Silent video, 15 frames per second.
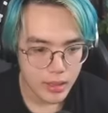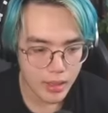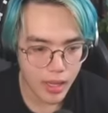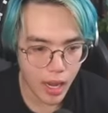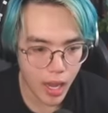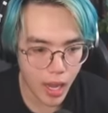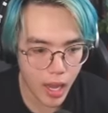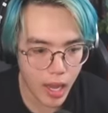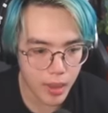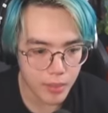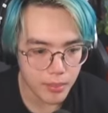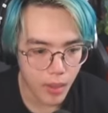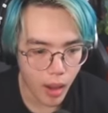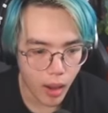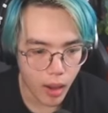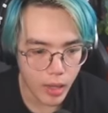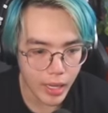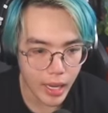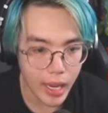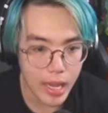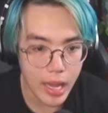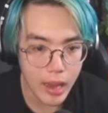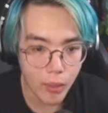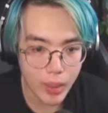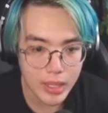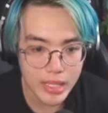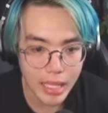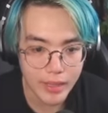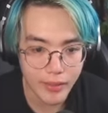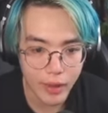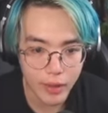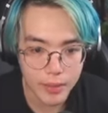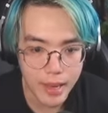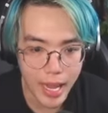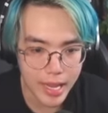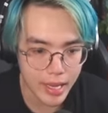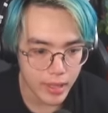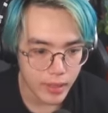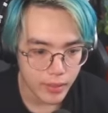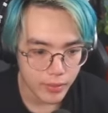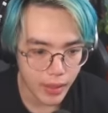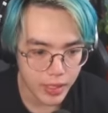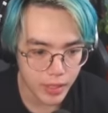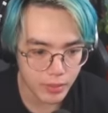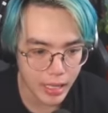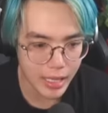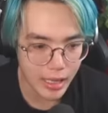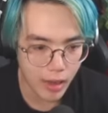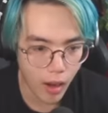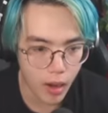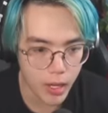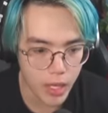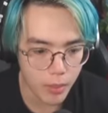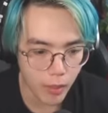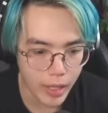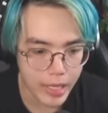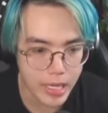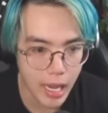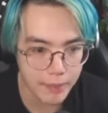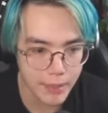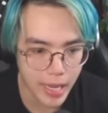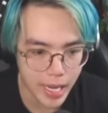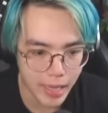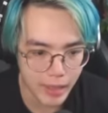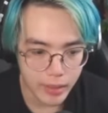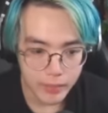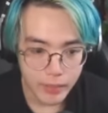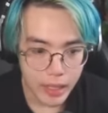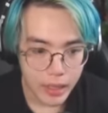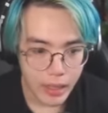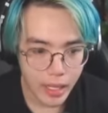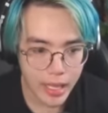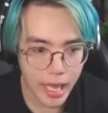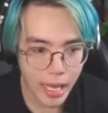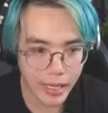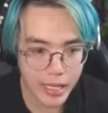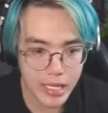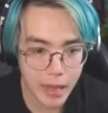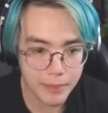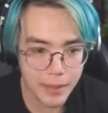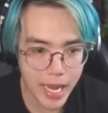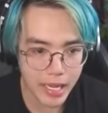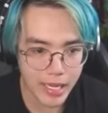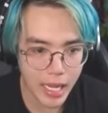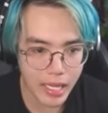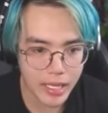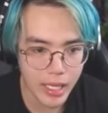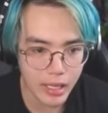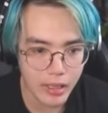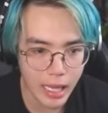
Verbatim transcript: sau đó bỏ cái à, quyển sách vào bên đây và chúng đã có được một cái chớp điện thì à, cái chớp điện này hình như